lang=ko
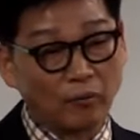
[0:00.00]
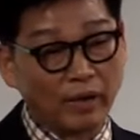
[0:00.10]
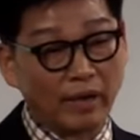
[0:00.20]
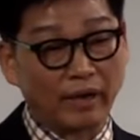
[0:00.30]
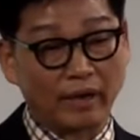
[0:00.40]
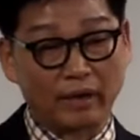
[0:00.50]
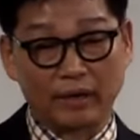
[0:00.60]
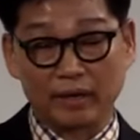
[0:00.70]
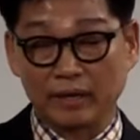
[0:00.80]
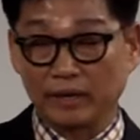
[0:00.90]

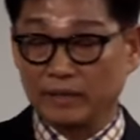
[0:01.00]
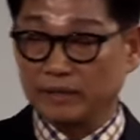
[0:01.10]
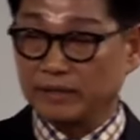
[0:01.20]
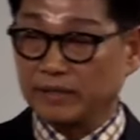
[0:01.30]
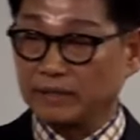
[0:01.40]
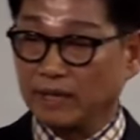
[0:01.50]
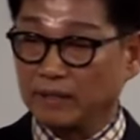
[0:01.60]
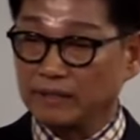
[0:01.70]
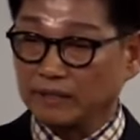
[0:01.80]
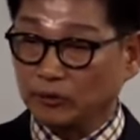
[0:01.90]
해외에
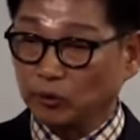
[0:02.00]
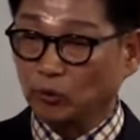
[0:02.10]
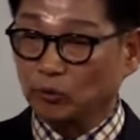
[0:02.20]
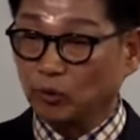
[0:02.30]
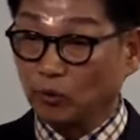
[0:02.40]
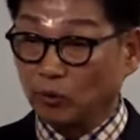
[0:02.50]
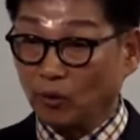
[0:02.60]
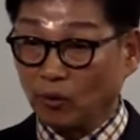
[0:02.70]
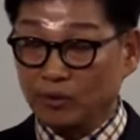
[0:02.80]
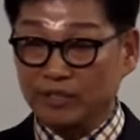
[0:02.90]
시장을
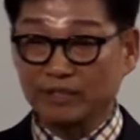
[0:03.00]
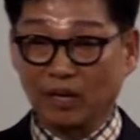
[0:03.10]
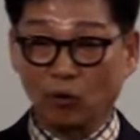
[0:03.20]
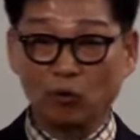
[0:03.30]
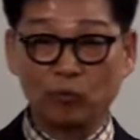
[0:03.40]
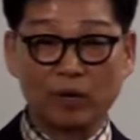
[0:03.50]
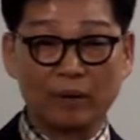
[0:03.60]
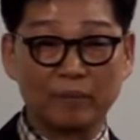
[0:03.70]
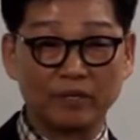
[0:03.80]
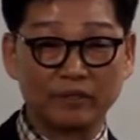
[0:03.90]
지속적으로 지사
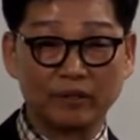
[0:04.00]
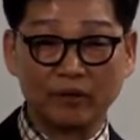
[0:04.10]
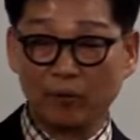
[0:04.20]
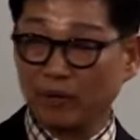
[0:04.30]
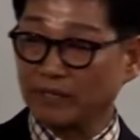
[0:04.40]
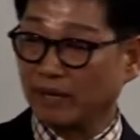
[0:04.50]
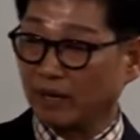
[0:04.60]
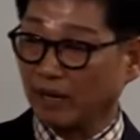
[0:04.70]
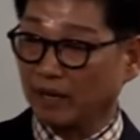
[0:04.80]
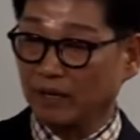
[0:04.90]
오픈하면서
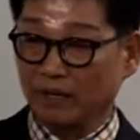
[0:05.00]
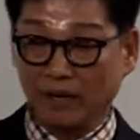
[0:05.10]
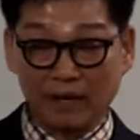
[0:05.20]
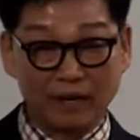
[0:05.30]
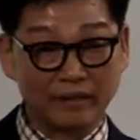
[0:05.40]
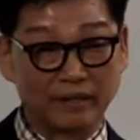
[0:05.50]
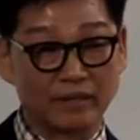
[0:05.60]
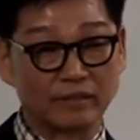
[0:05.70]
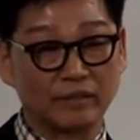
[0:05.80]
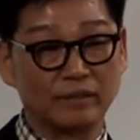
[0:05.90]
회사가
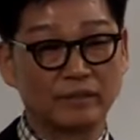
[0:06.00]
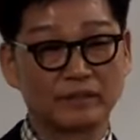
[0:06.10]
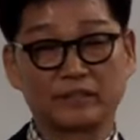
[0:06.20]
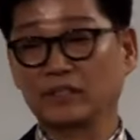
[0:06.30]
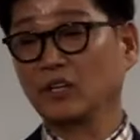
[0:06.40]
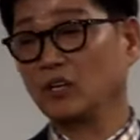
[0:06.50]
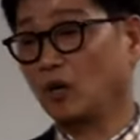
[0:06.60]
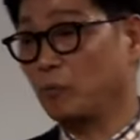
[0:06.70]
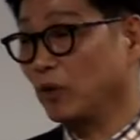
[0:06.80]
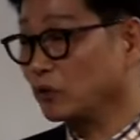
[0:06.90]
아, 이렇게 해서
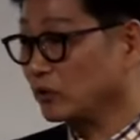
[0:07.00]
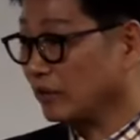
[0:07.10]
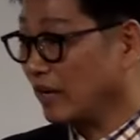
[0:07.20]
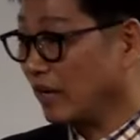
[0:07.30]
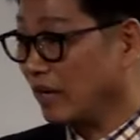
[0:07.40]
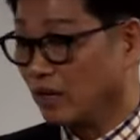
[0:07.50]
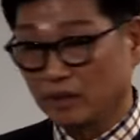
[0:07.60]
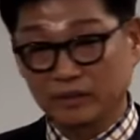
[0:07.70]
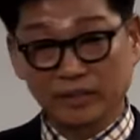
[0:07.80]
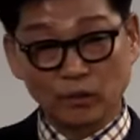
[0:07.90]
지경을
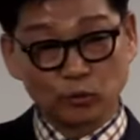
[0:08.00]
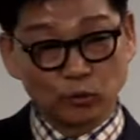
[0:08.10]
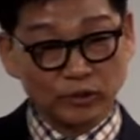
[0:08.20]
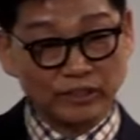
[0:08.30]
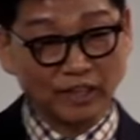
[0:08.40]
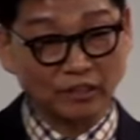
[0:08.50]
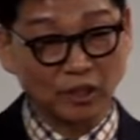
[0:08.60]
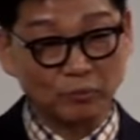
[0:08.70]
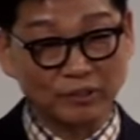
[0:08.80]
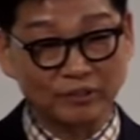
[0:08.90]
넓혀주니까 그게 누구
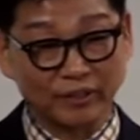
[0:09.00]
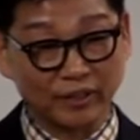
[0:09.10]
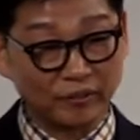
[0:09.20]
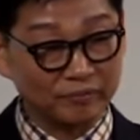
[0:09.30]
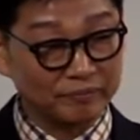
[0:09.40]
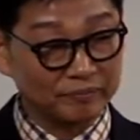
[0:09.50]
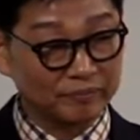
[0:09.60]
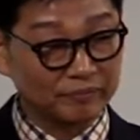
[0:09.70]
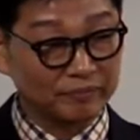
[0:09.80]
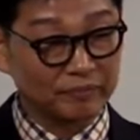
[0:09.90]
시장이 넓어진 거예요?
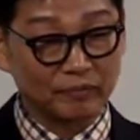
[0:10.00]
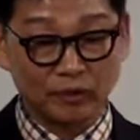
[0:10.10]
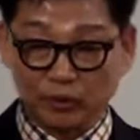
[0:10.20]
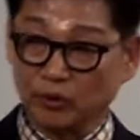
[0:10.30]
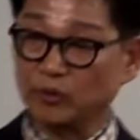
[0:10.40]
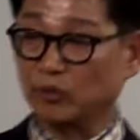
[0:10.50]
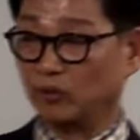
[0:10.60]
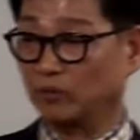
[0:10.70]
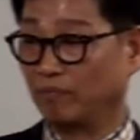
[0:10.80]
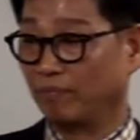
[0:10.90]

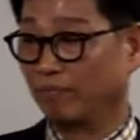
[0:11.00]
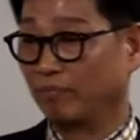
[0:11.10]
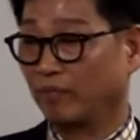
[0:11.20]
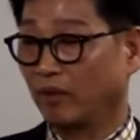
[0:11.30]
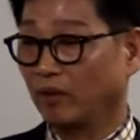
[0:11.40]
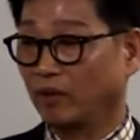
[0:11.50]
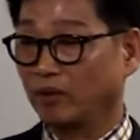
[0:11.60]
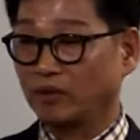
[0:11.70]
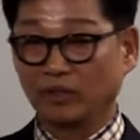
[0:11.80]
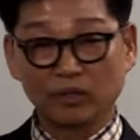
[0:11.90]
그렇죠.
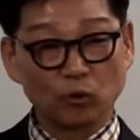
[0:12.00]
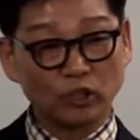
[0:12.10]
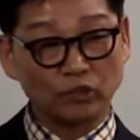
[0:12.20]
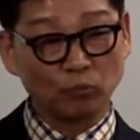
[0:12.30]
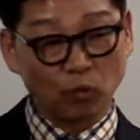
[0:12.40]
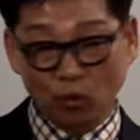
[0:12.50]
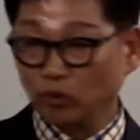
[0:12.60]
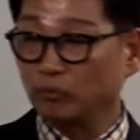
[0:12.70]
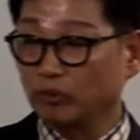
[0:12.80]
여기 오신